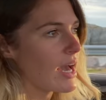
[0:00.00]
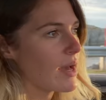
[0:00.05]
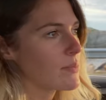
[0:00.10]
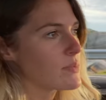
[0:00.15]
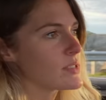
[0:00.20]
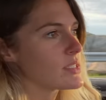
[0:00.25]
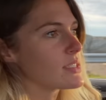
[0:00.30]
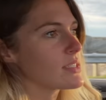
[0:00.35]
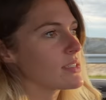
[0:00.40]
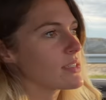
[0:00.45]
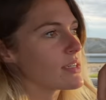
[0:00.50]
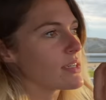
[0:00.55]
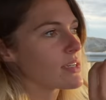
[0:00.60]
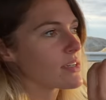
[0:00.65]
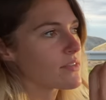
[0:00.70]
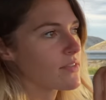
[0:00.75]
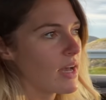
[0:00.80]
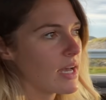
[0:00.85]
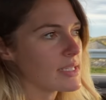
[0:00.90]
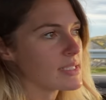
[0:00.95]
habt
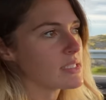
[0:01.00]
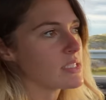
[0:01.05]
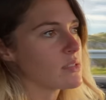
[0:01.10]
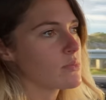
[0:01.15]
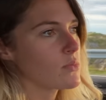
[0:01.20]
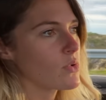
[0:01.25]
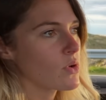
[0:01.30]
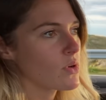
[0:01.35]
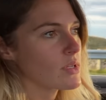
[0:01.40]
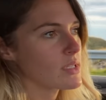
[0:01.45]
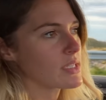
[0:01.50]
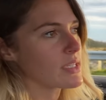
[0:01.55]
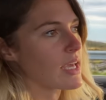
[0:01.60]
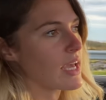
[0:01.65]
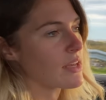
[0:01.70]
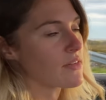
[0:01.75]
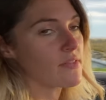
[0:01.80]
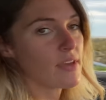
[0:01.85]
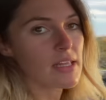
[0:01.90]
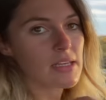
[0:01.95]
quasi die
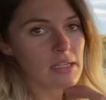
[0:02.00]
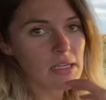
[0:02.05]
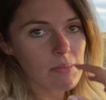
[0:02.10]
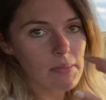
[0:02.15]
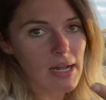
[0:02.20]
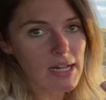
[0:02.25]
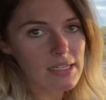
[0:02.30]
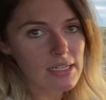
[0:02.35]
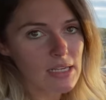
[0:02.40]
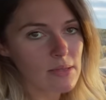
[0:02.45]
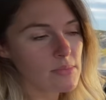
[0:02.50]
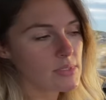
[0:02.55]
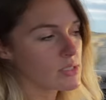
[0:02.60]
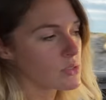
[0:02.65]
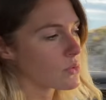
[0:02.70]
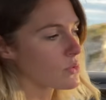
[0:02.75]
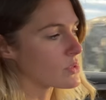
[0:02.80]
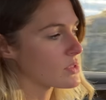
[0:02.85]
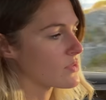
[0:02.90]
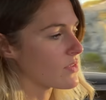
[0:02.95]
Möglichkeit, wenn ihr mal eine
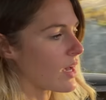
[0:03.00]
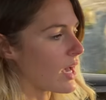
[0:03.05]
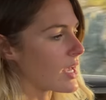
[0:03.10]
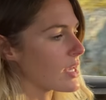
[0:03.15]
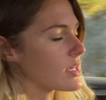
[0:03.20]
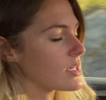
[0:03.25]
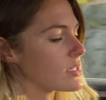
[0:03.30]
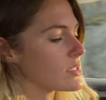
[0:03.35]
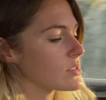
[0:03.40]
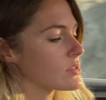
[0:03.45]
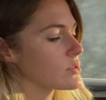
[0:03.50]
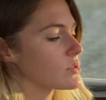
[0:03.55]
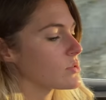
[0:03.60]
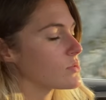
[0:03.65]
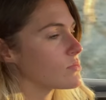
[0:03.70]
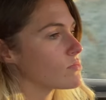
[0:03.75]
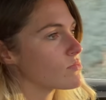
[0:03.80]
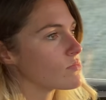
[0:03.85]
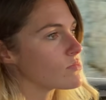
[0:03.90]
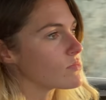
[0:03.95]
emissionsfreie
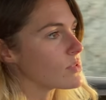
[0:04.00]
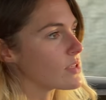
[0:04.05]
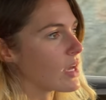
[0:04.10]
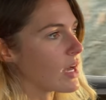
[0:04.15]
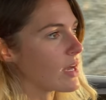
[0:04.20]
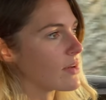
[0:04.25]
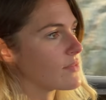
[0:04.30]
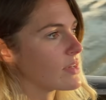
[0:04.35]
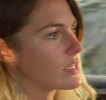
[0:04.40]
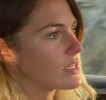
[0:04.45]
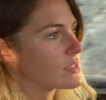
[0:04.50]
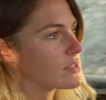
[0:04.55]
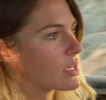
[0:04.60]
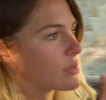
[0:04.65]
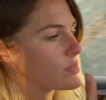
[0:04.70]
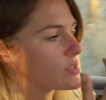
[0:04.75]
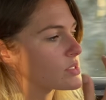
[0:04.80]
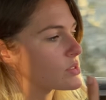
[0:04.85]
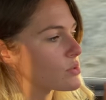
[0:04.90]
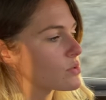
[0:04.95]
ja, wenn ihr eine
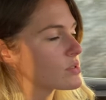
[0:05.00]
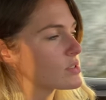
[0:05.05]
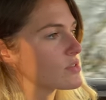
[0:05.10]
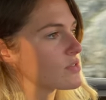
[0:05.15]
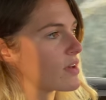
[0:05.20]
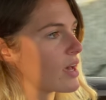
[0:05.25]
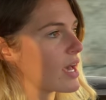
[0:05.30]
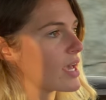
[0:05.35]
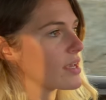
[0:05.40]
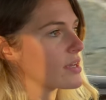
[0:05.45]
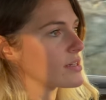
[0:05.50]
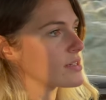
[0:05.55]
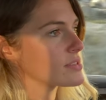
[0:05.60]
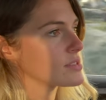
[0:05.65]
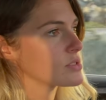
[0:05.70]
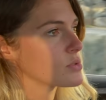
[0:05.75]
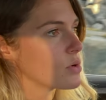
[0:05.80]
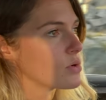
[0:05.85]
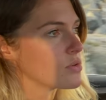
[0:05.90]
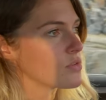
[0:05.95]
emissionsfreie
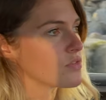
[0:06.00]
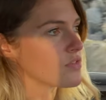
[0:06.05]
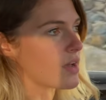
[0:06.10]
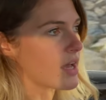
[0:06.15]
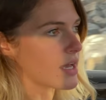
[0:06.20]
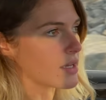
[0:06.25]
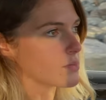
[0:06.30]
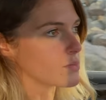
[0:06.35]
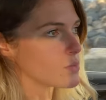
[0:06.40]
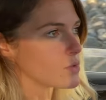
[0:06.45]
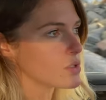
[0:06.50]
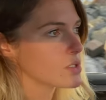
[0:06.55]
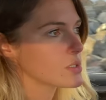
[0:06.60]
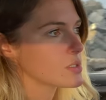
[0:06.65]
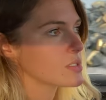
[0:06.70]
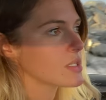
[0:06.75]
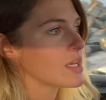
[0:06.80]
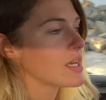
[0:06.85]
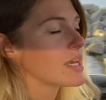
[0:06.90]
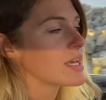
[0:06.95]
Zone fahren
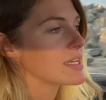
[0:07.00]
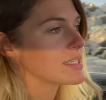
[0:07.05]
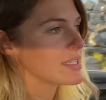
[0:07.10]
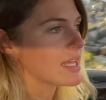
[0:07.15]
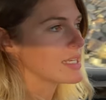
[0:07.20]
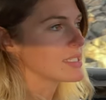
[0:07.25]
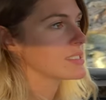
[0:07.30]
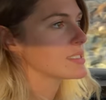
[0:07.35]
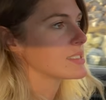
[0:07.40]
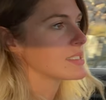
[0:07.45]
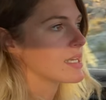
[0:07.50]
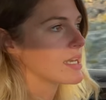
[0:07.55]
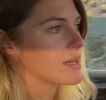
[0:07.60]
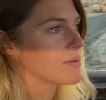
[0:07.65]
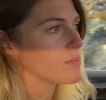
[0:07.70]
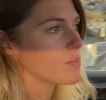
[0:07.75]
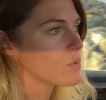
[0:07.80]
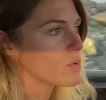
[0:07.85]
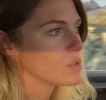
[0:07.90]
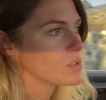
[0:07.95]
müsst, dass
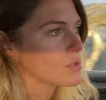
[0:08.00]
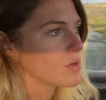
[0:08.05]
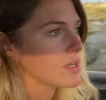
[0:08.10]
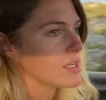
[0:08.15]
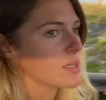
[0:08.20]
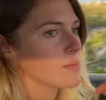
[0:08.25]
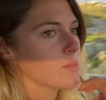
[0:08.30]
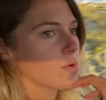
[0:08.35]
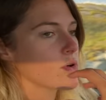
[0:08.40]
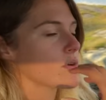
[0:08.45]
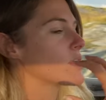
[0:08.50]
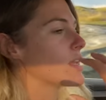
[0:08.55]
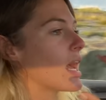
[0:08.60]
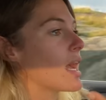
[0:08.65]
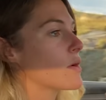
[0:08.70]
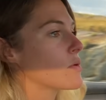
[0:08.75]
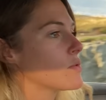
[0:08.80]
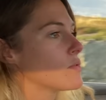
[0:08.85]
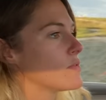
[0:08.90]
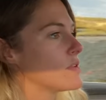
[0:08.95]
der Motor eben euren
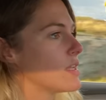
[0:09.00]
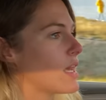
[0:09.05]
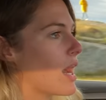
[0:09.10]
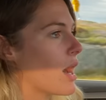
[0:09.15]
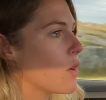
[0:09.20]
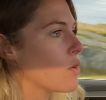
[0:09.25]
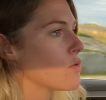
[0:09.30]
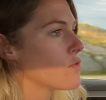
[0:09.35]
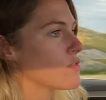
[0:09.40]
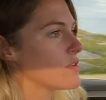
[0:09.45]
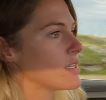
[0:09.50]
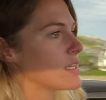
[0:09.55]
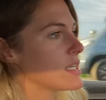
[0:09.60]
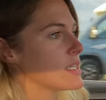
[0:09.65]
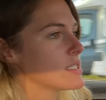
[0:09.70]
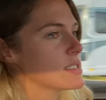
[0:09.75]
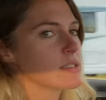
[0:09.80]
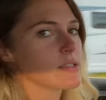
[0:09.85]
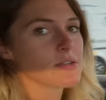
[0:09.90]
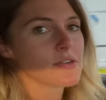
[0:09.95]
Akku wieder
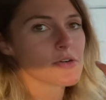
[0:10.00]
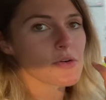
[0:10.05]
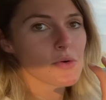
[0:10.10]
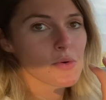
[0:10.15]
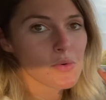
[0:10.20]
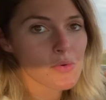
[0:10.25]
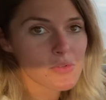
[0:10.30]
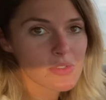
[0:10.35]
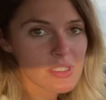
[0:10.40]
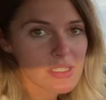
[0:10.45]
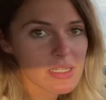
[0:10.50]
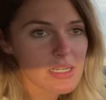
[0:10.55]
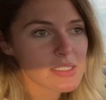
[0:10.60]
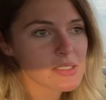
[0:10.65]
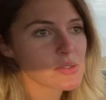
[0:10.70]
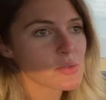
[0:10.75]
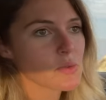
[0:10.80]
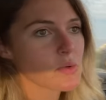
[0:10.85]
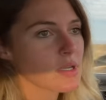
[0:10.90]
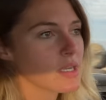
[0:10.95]
auflädt und
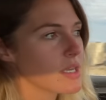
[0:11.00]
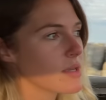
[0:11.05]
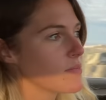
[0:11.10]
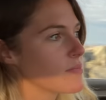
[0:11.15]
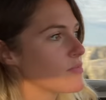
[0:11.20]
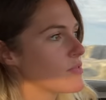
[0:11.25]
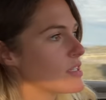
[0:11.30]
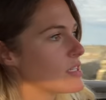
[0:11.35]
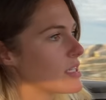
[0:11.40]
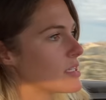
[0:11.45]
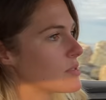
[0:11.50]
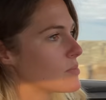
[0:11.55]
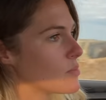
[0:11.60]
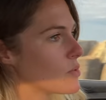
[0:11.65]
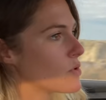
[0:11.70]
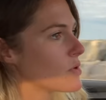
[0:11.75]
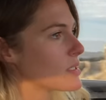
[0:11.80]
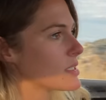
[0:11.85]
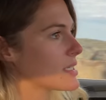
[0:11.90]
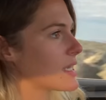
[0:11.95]
ihr so eben wieder die
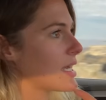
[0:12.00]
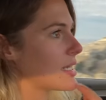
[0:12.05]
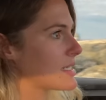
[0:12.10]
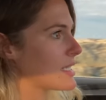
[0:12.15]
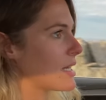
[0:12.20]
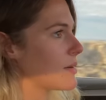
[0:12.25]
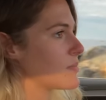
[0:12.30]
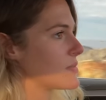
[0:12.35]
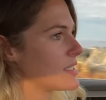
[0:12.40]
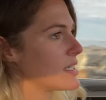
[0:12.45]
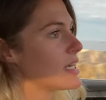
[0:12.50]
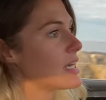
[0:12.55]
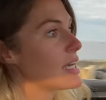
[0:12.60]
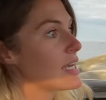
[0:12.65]
Möglichkeit habt,